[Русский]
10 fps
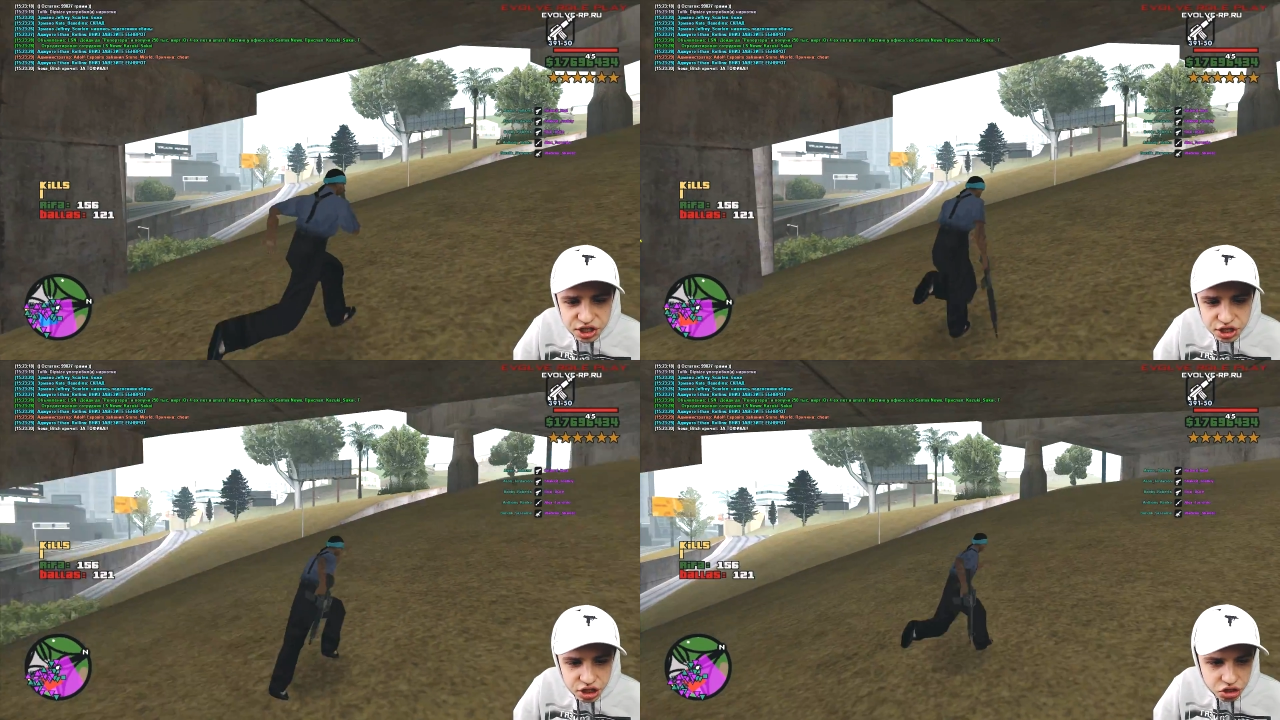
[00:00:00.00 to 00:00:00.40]

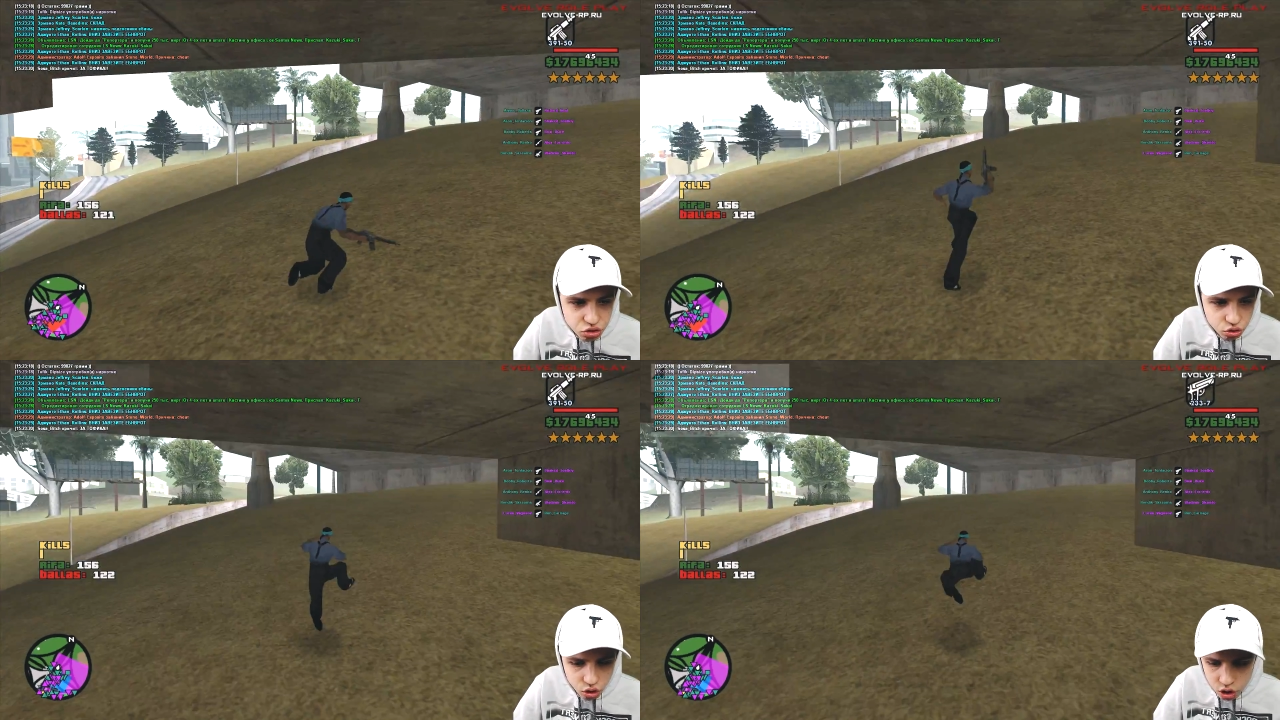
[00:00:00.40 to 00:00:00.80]

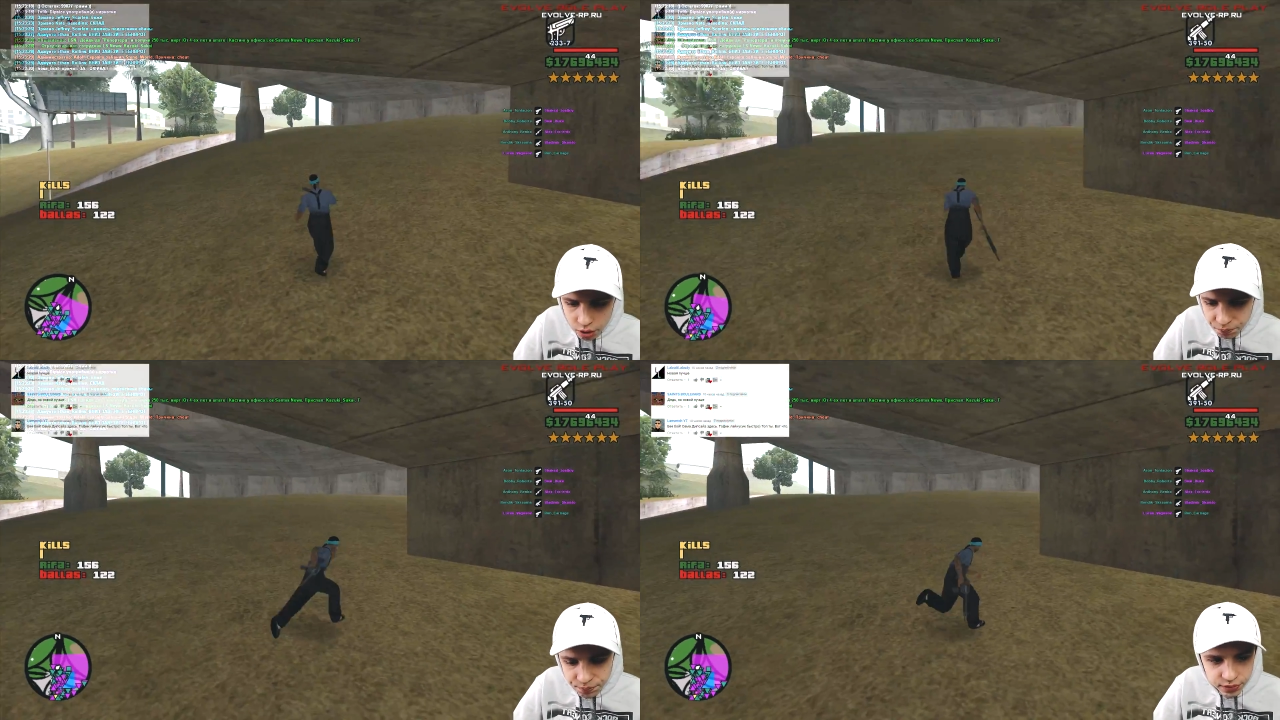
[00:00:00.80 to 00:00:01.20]
снизу,
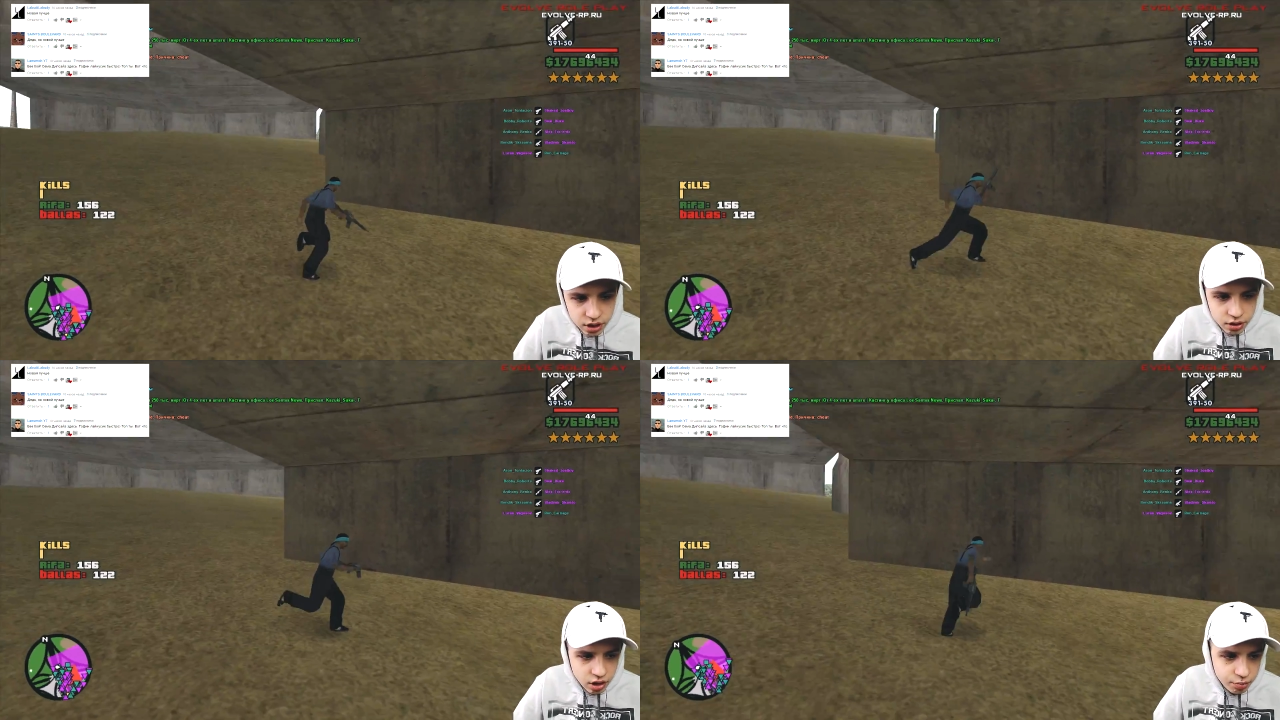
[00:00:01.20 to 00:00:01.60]
но
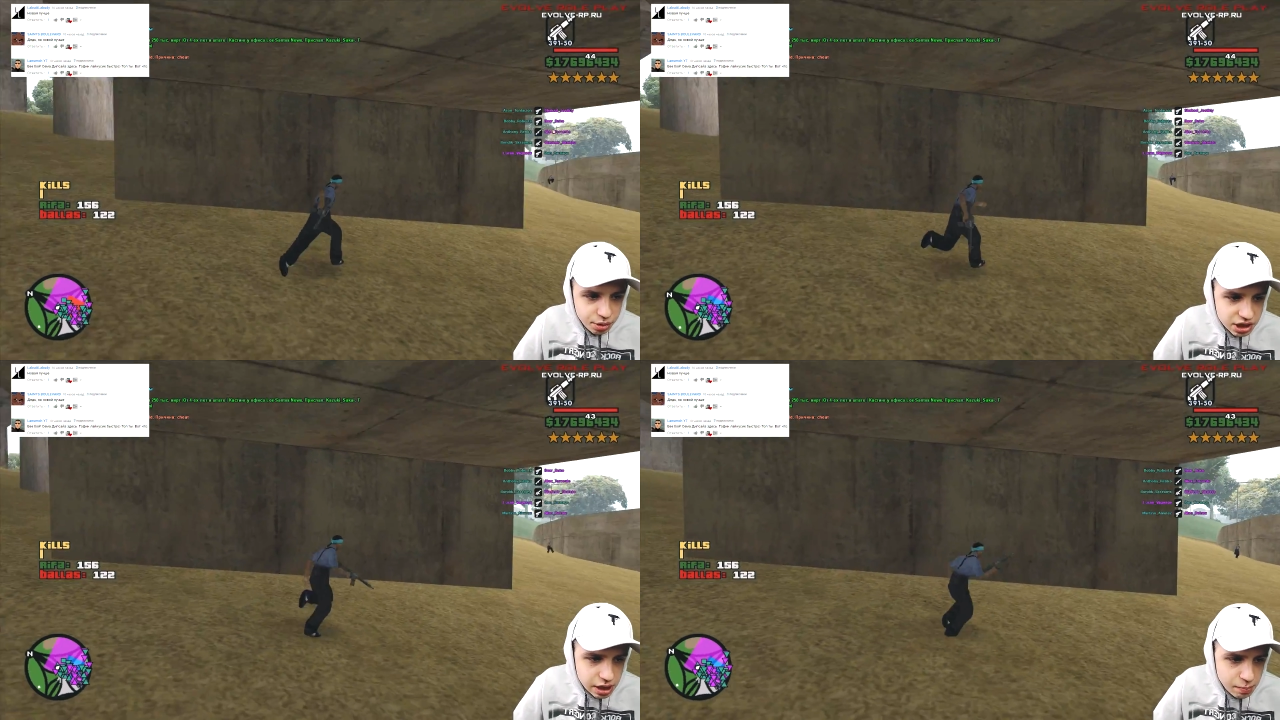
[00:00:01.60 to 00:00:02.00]

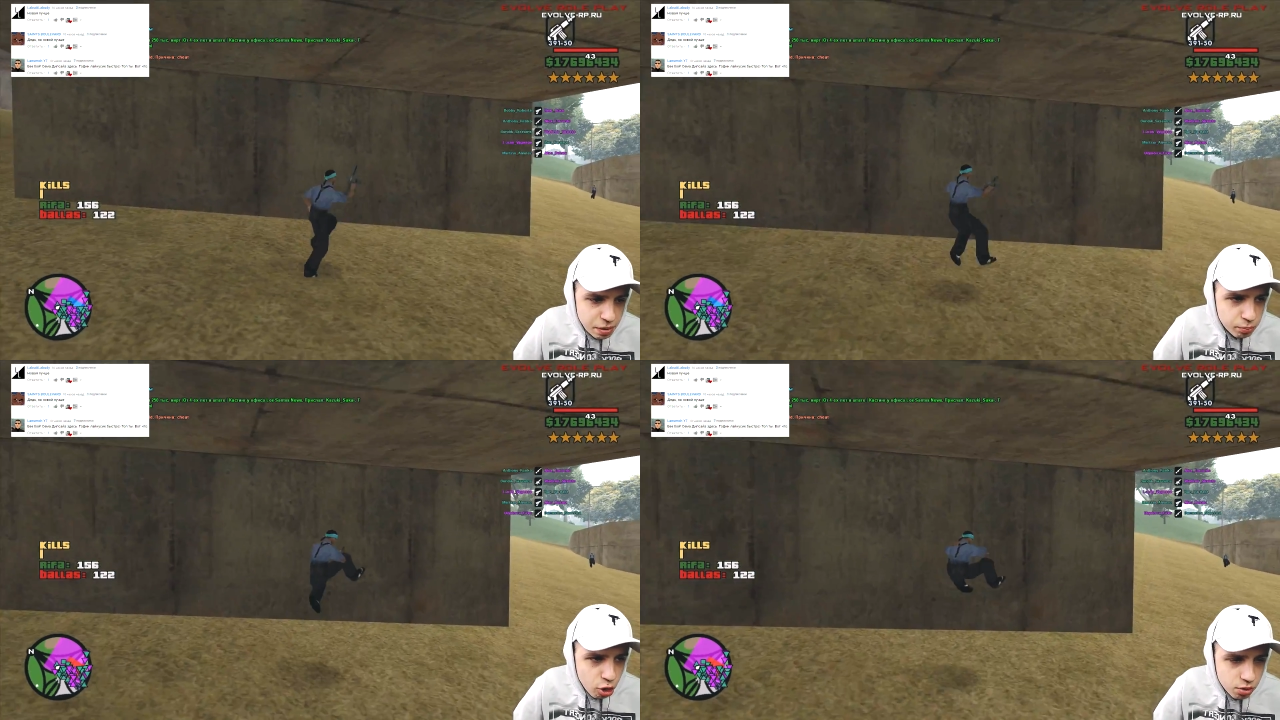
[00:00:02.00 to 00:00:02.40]
принципе,
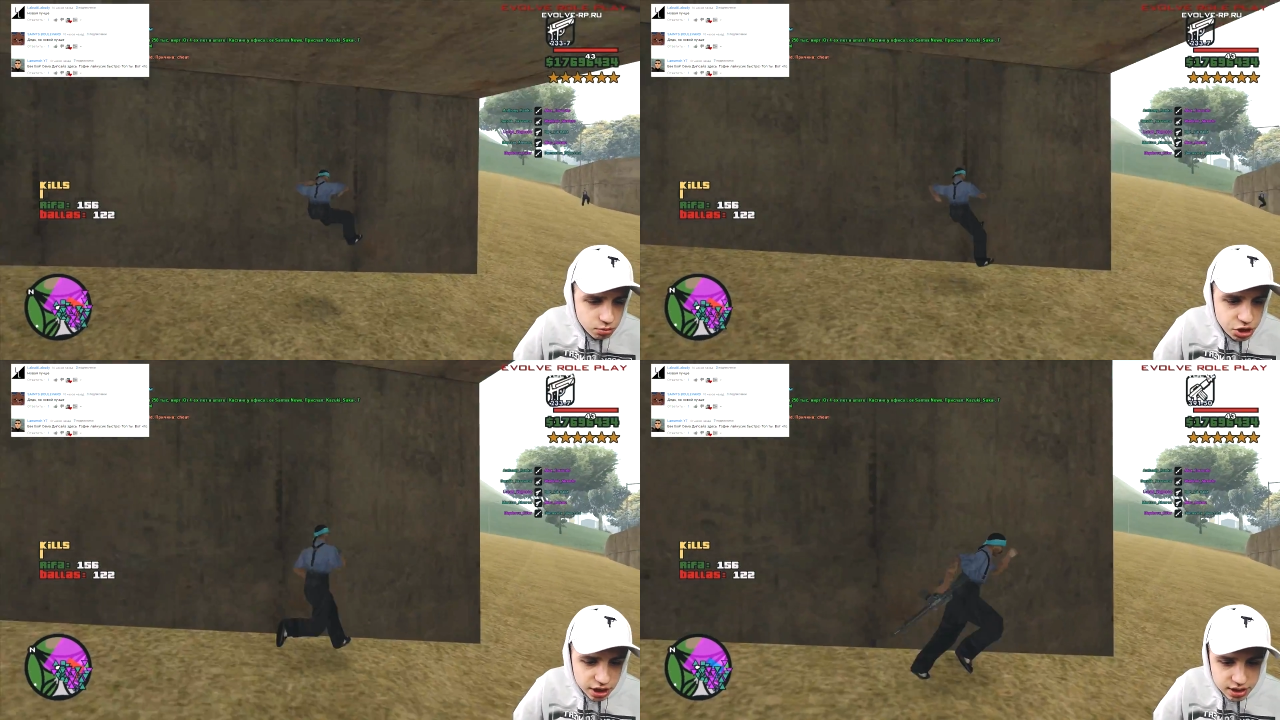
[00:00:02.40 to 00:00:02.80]

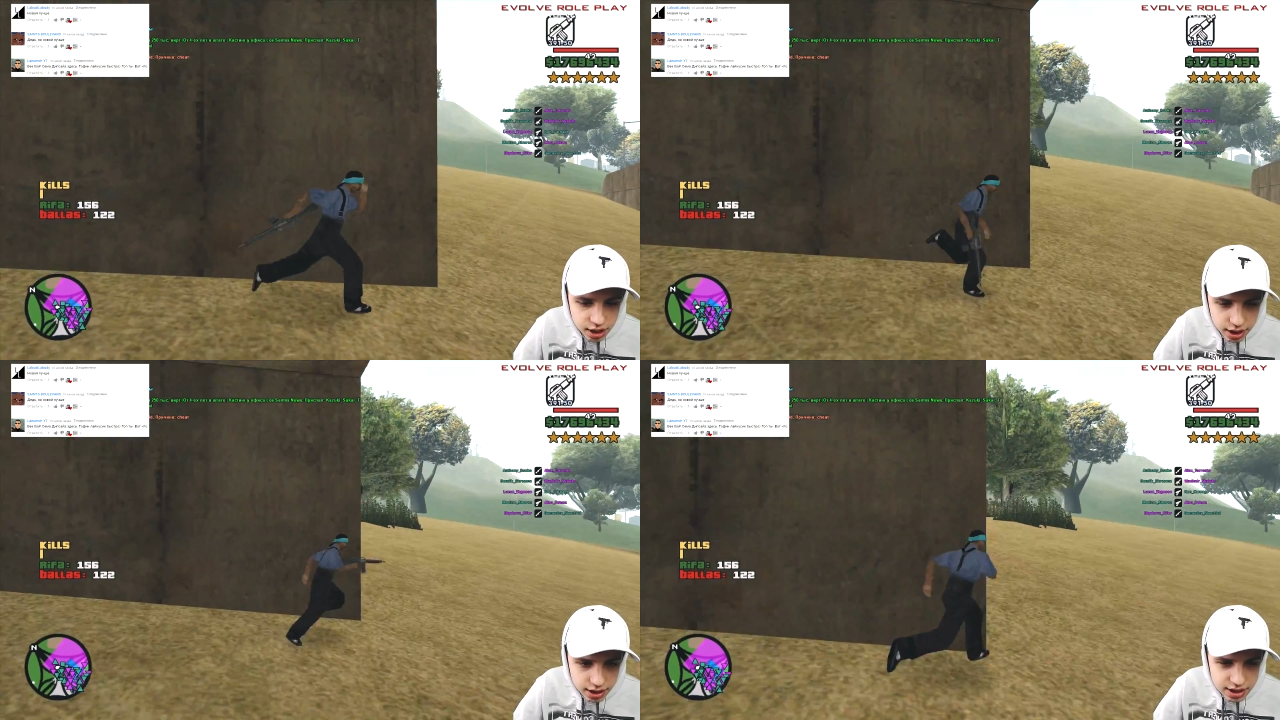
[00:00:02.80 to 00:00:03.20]
попробуем сейчас
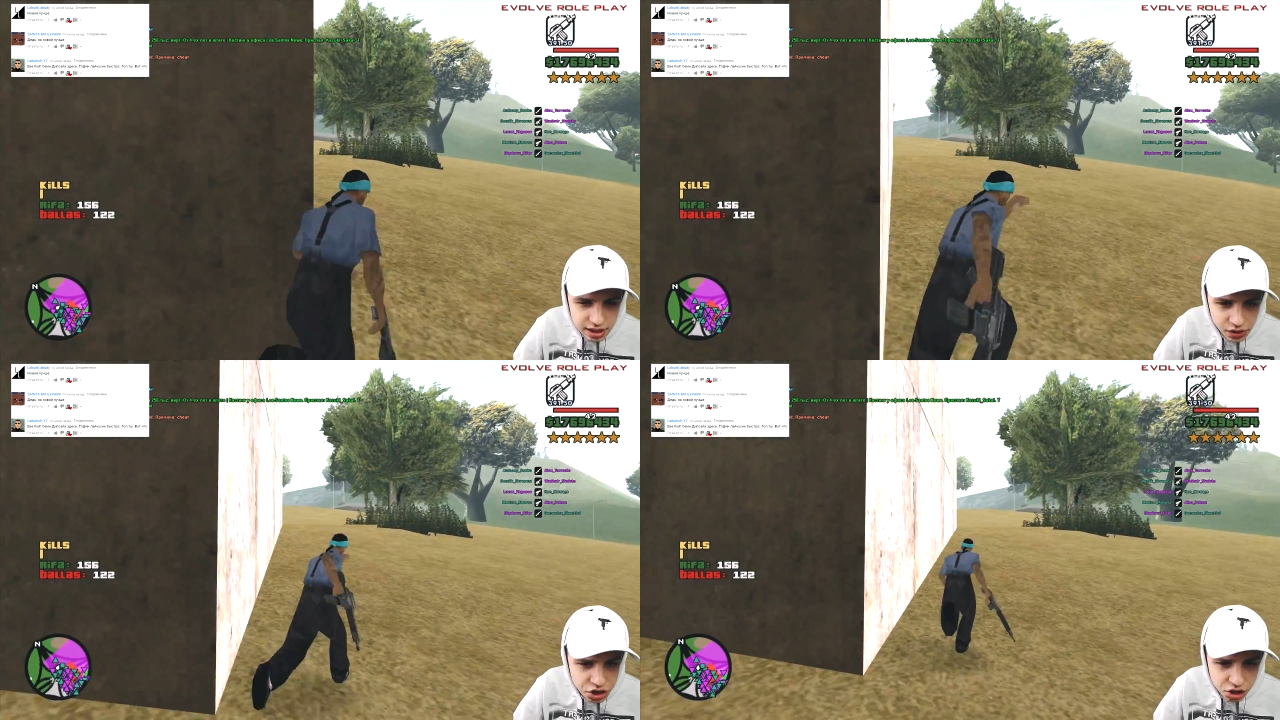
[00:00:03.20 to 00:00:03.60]
э,
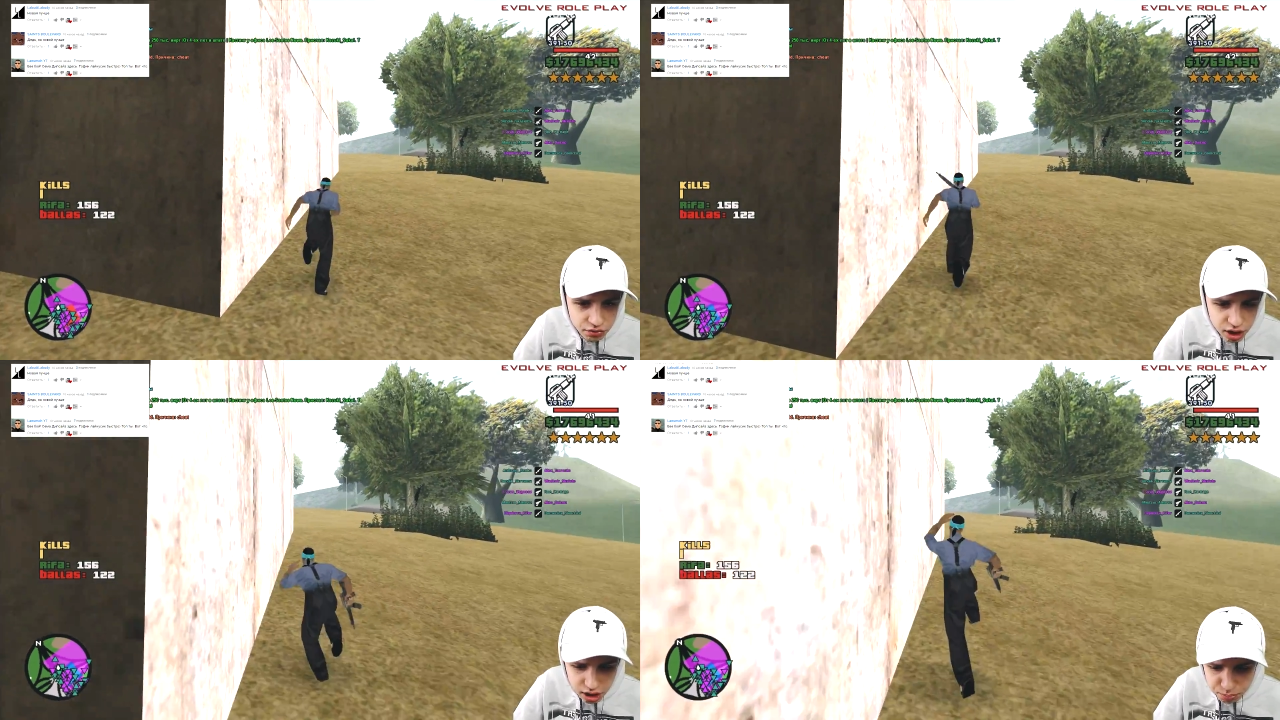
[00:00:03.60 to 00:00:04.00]
захватить верх,